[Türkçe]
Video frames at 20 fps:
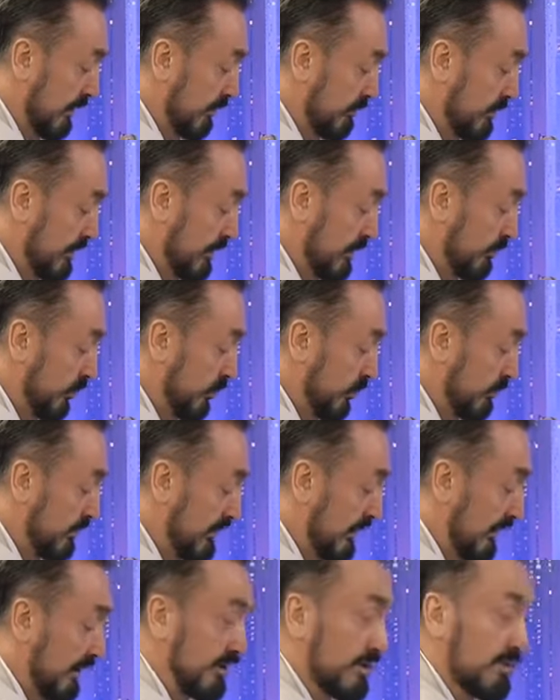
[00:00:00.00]
Bizim
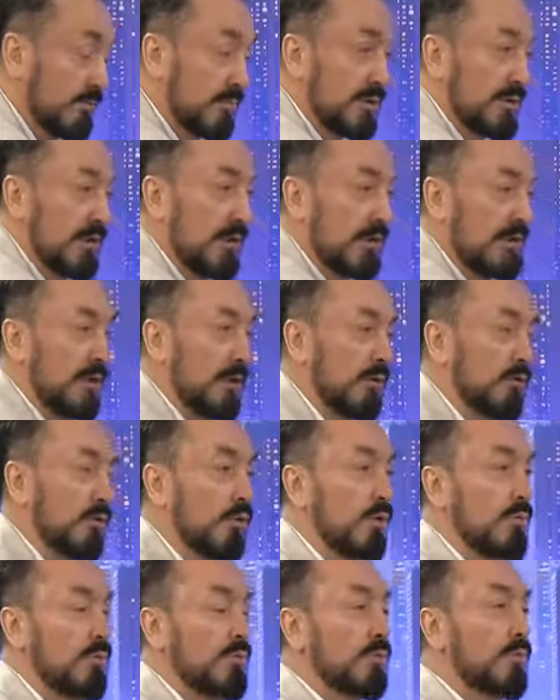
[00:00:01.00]
önümüze geçilmiş değildir. Yani
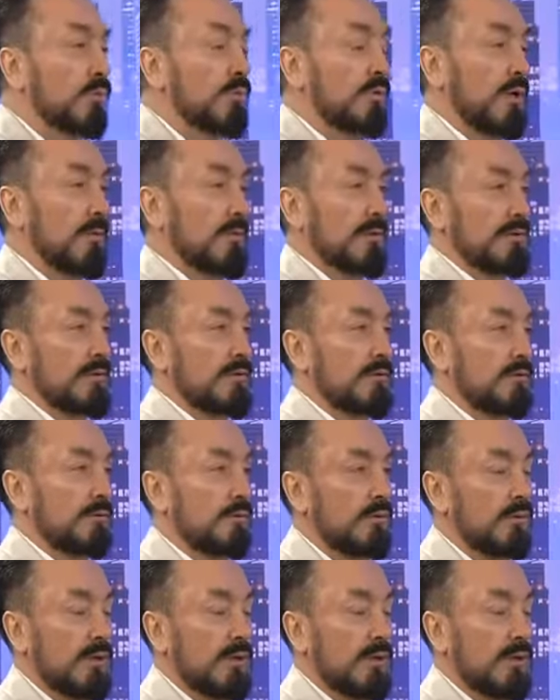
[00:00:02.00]
ölümü durduramazsınız diyor.